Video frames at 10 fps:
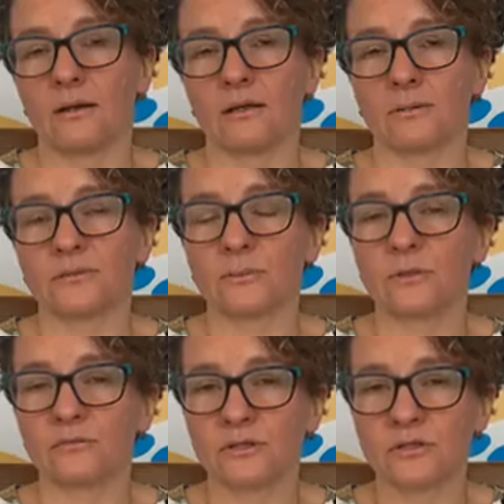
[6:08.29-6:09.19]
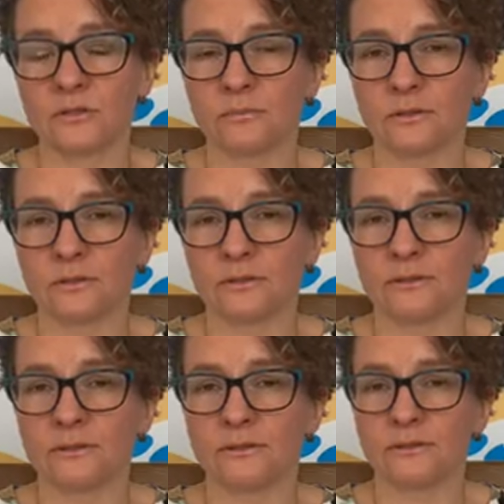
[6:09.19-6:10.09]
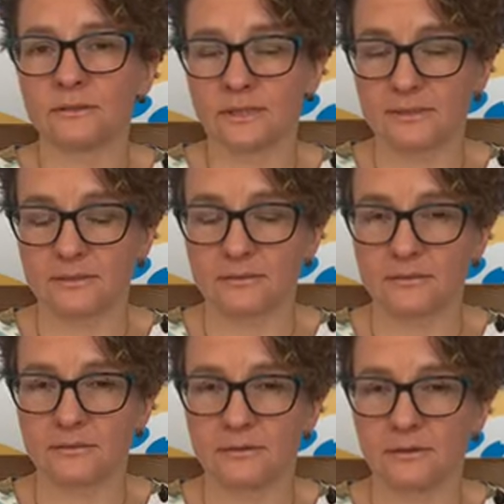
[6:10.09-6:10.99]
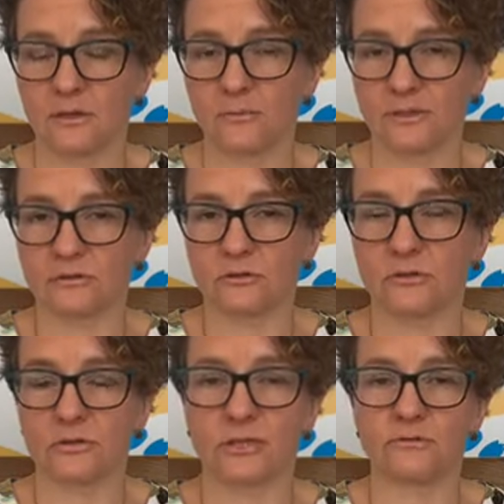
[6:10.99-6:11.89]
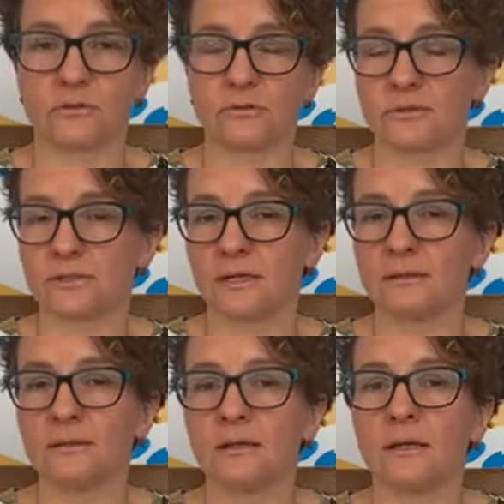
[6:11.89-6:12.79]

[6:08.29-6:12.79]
e, przeprowadzimy testy na obecność koronawirusa,